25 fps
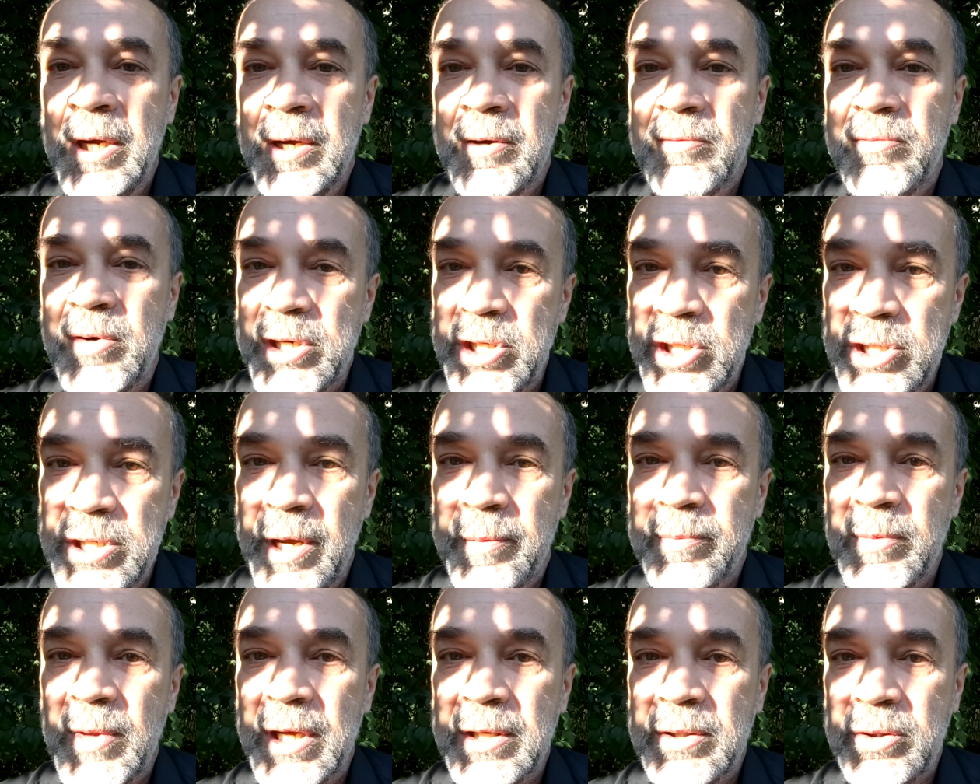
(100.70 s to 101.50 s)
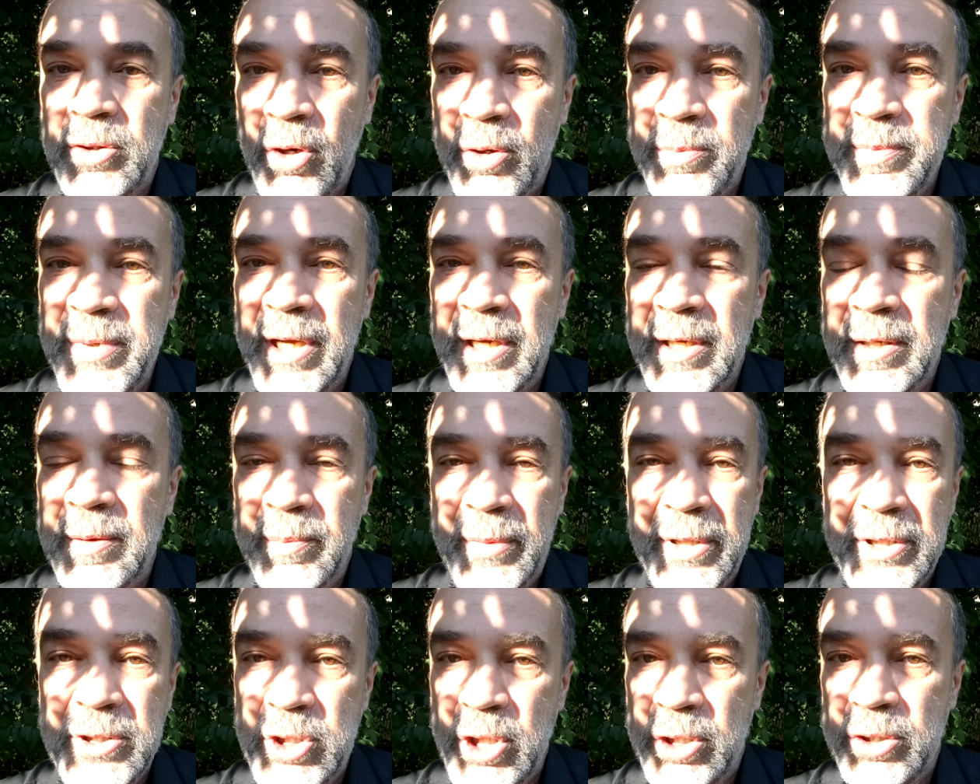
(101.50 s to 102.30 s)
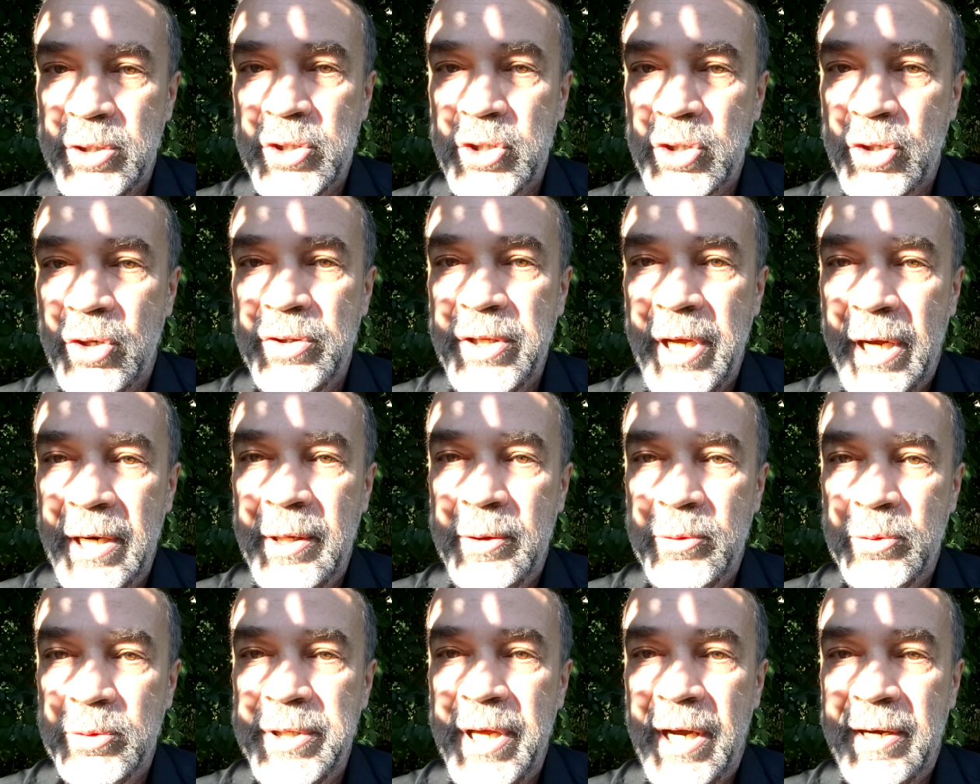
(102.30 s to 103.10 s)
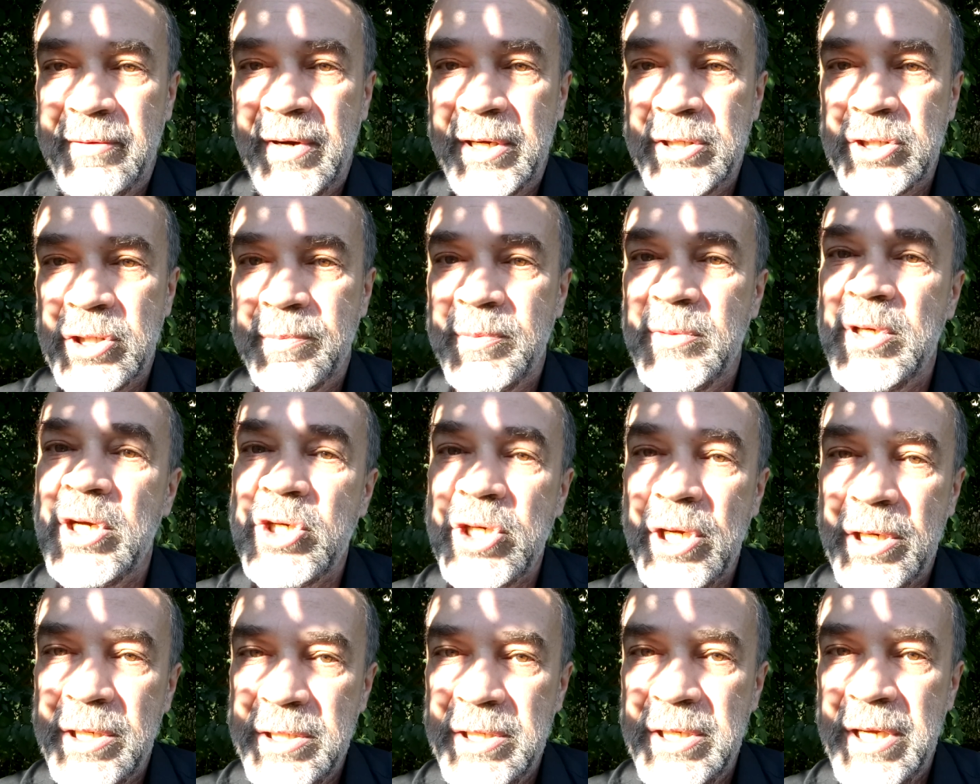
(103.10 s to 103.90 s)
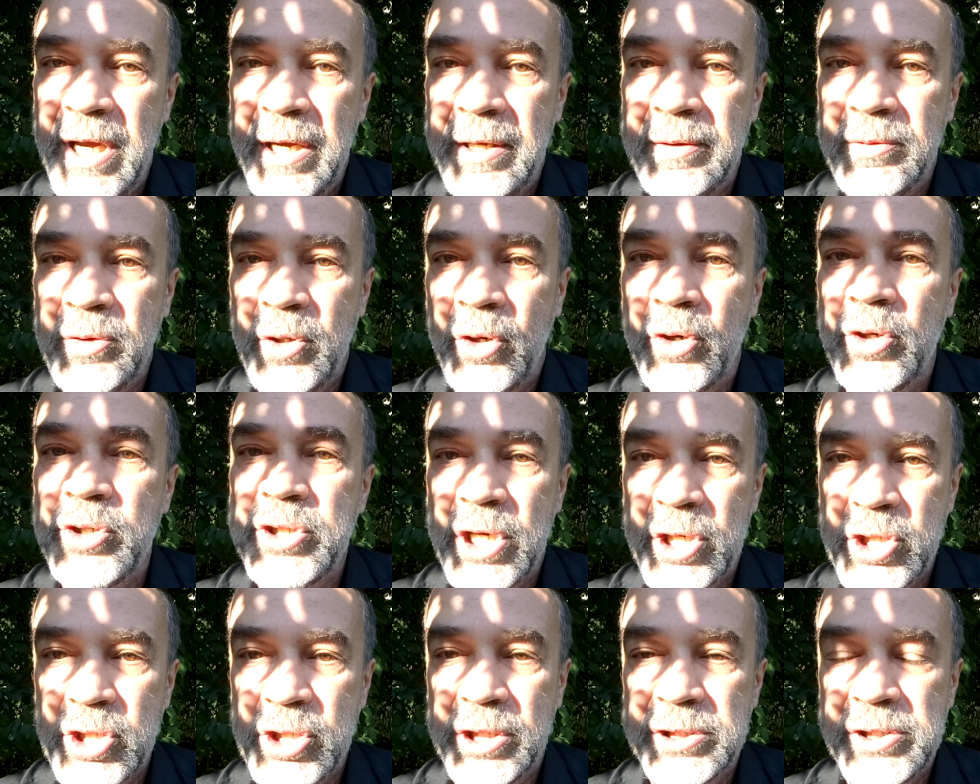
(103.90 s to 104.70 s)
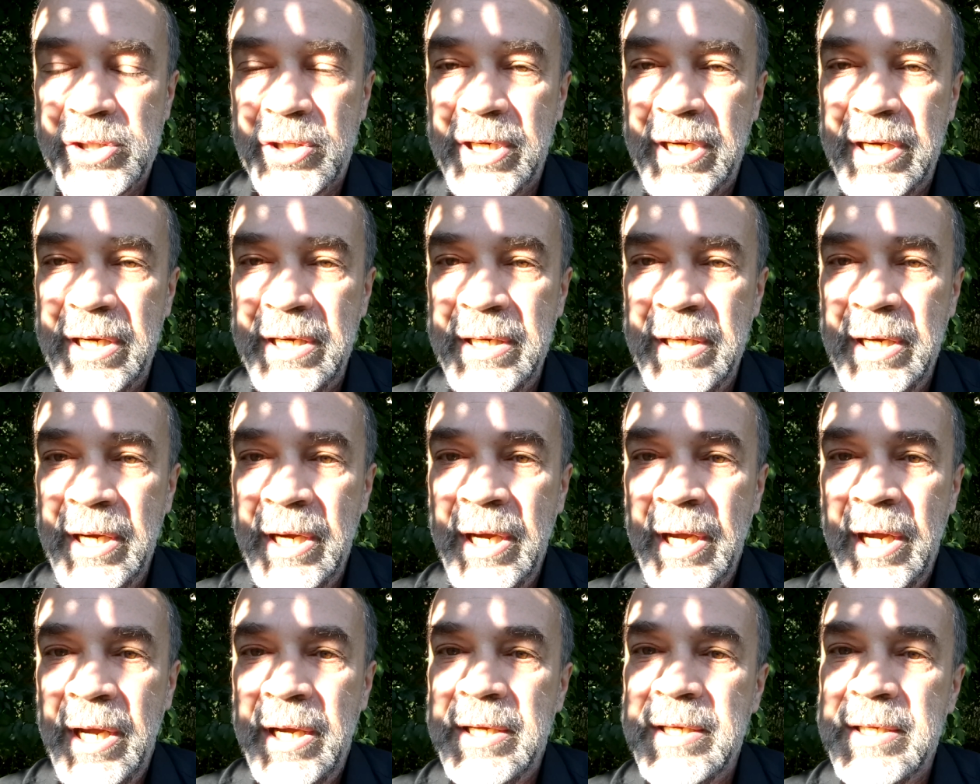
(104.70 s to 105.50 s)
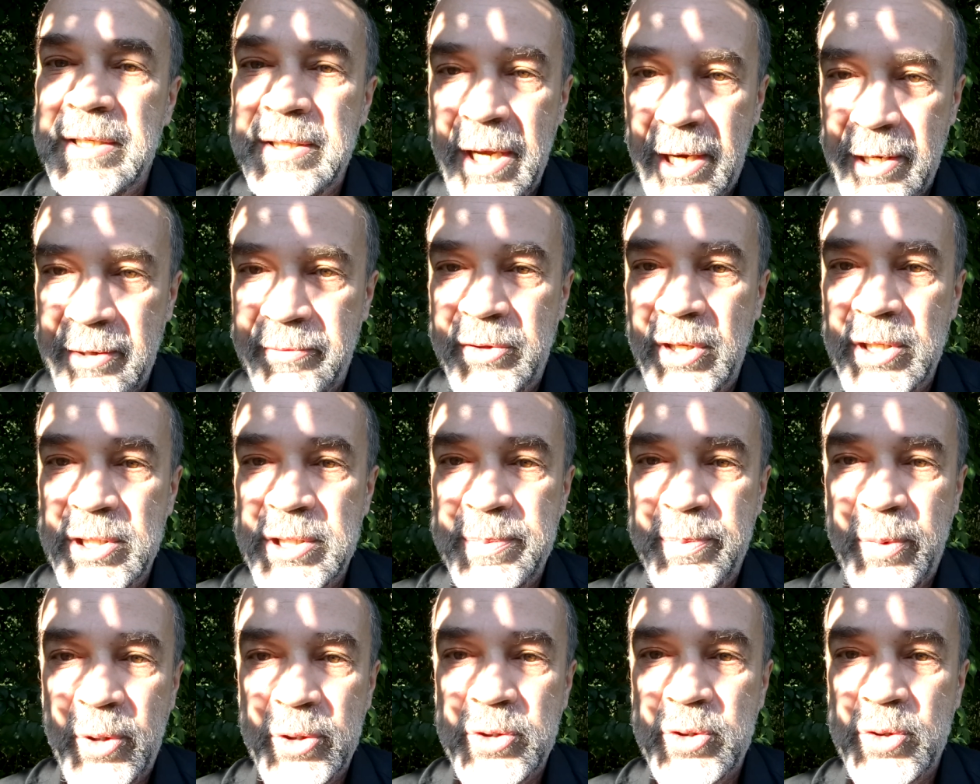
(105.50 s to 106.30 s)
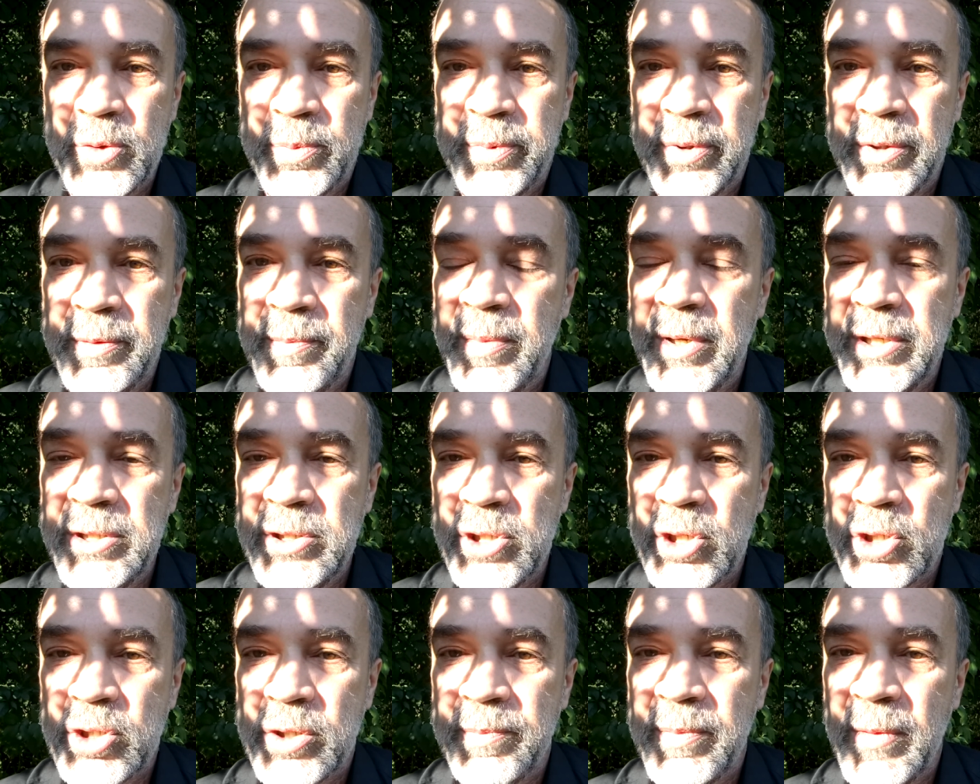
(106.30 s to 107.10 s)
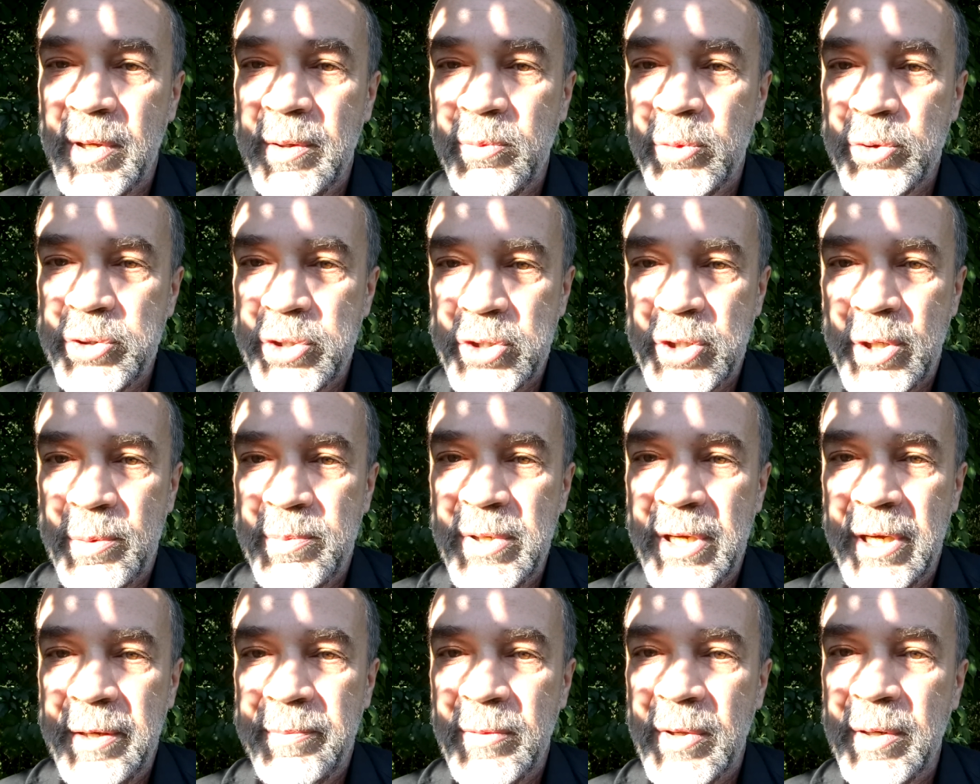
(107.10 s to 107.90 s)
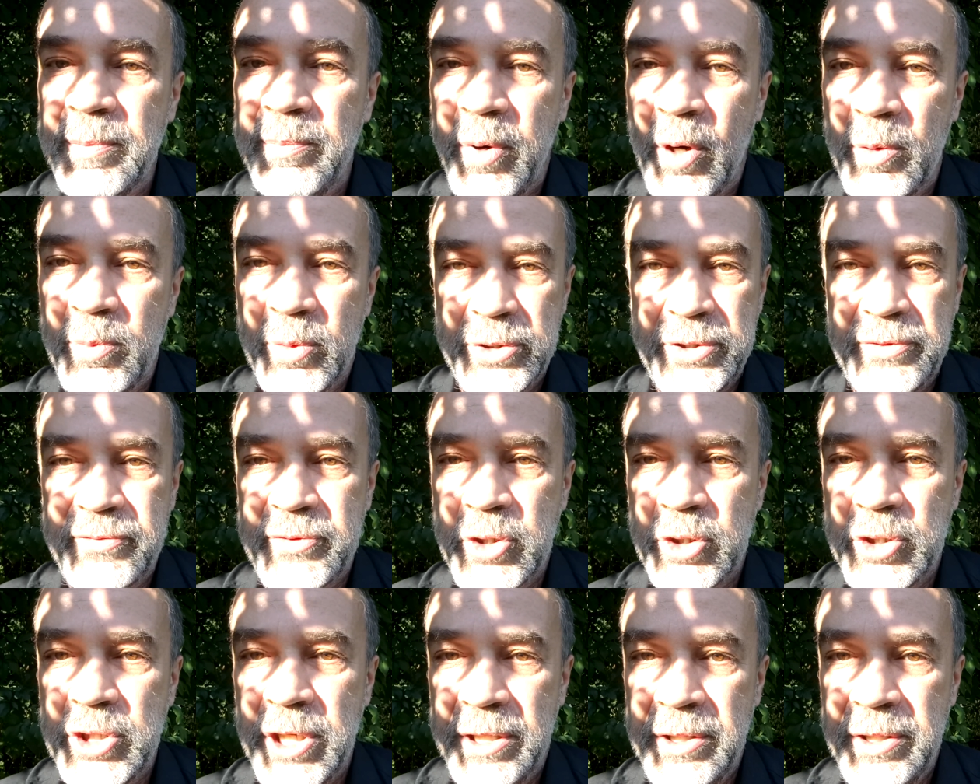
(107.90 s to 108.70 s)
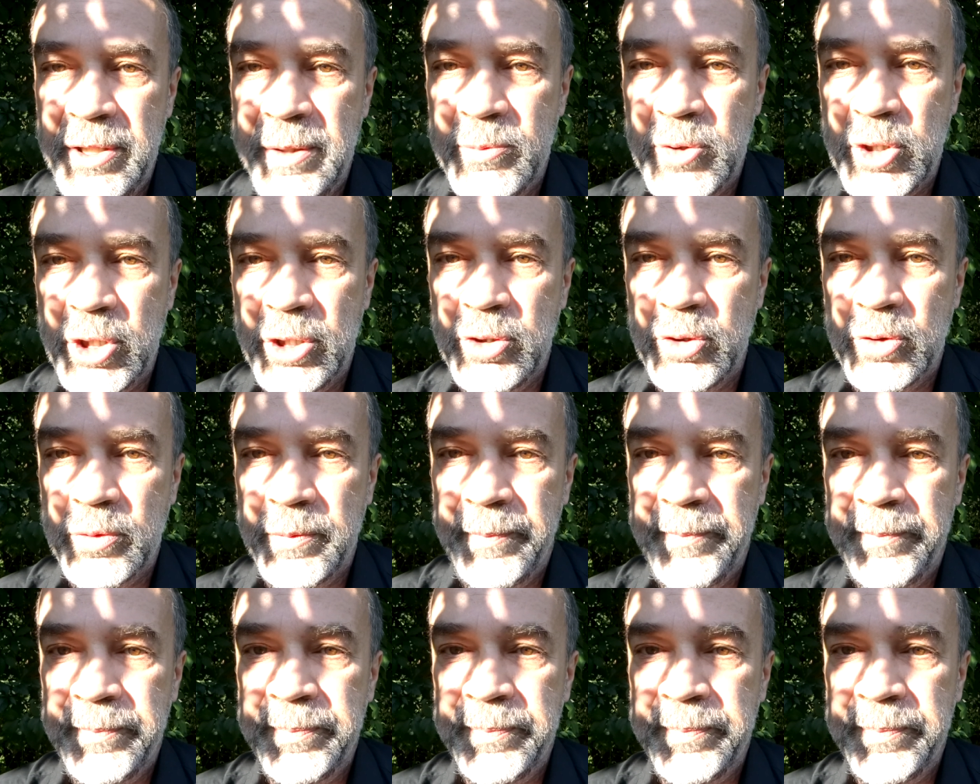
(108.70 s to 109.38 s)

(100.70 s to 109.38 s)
właśnie e, Tobie będzie doskonale udawać. Jeżeli nie, to chociaż trochę i tak w ten sposób będziesz móc sobie pomóc w codziennym życiu.